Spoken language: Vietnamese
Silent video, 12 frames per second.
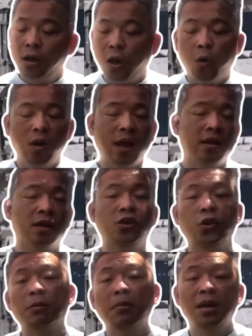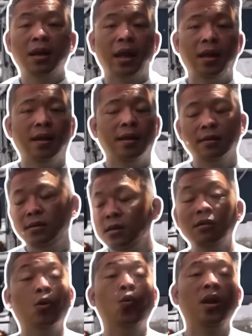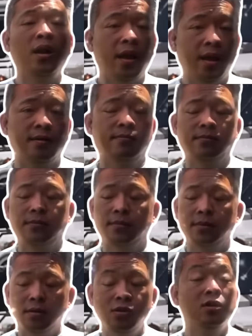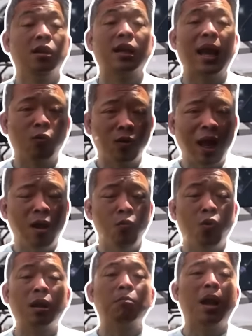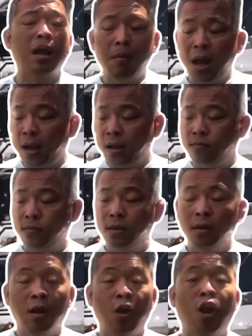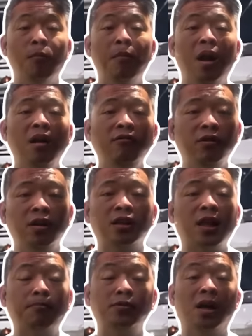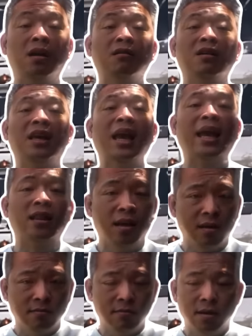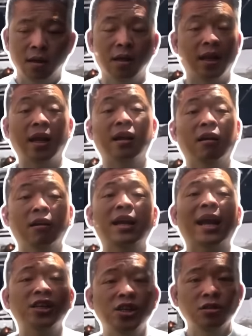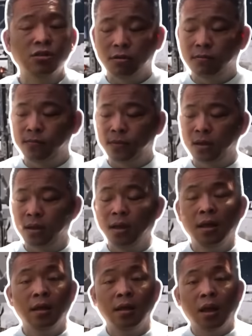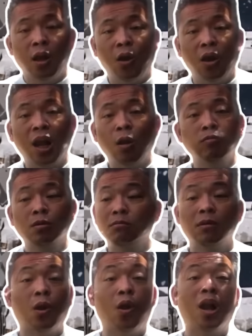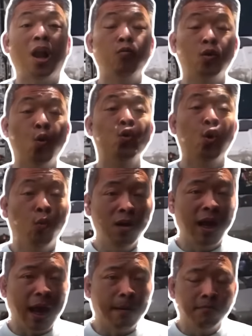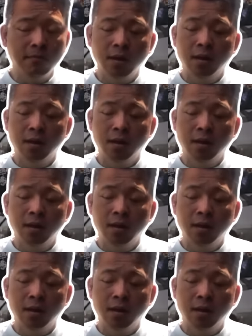khổ là những diện binh này á, chưa được huấn luyện chưa được đào tạo một cách bài bản họ mới vừa được tập trận được dài tầng đã gửi ra chiến trường họ không họ không đủ dũng cảm